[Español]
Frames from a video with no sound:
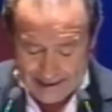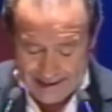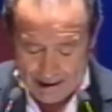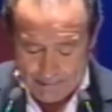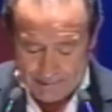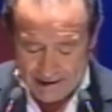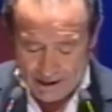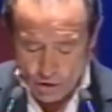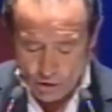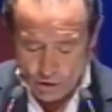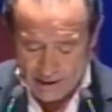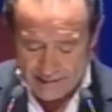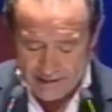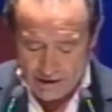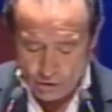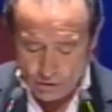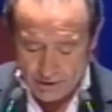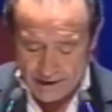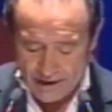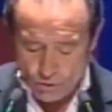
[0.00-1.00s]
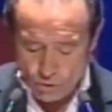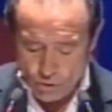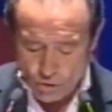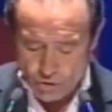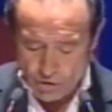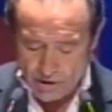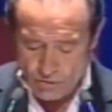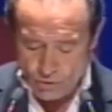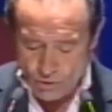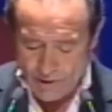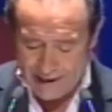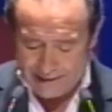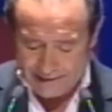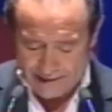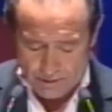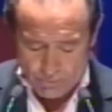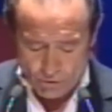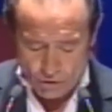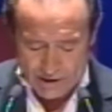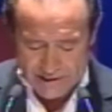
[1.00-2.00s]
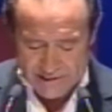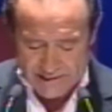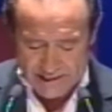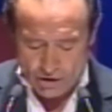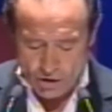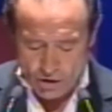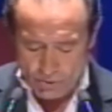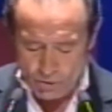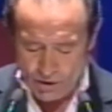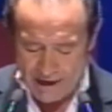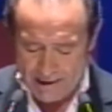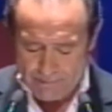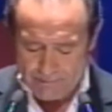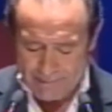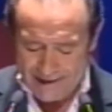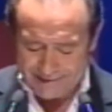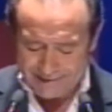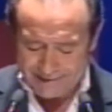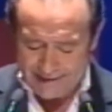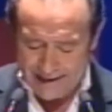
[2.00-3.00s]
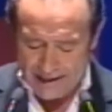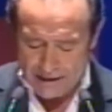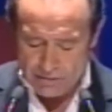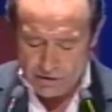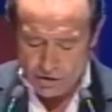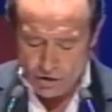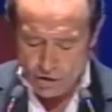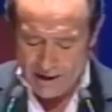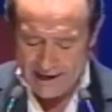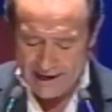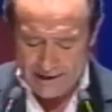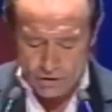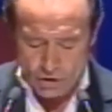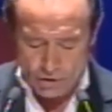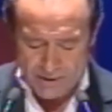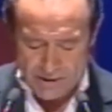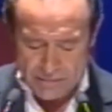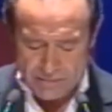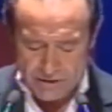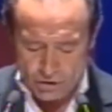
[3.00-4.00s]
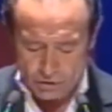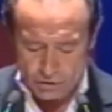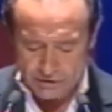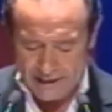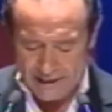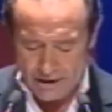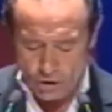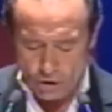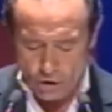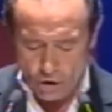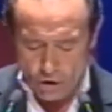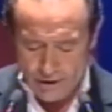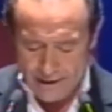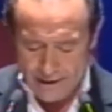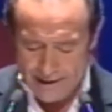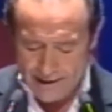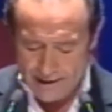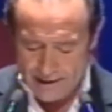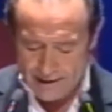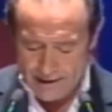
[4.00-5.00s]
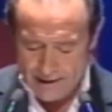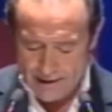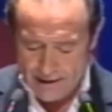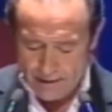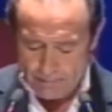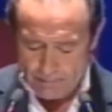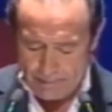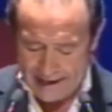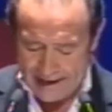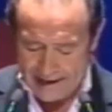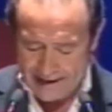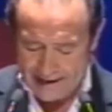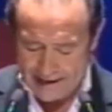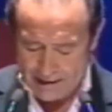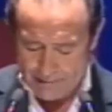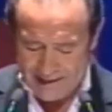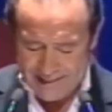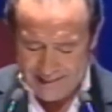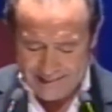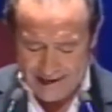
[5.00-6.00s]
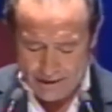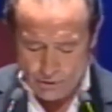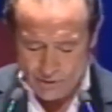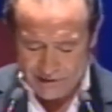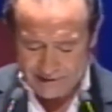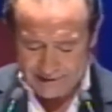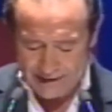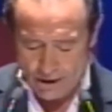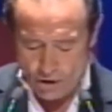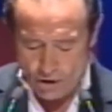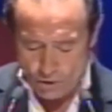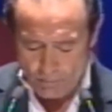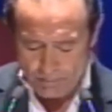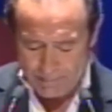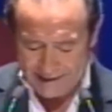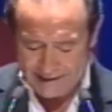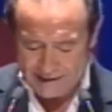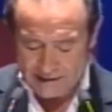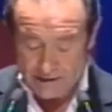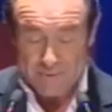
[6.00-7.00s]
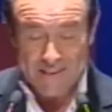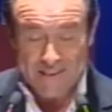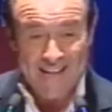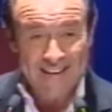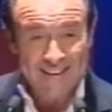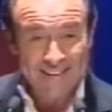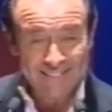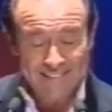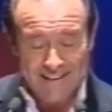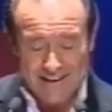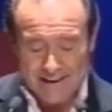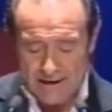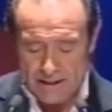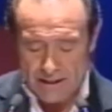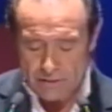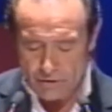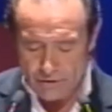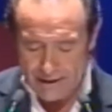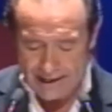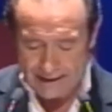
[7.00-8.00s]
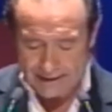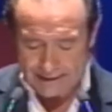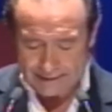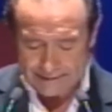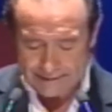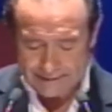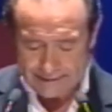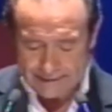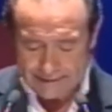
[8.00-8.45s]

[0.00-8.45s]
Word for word: La mejora de los recursos educativos, así como la investigación e innovación tecnológica para incrementar nuestra competitividad internacional.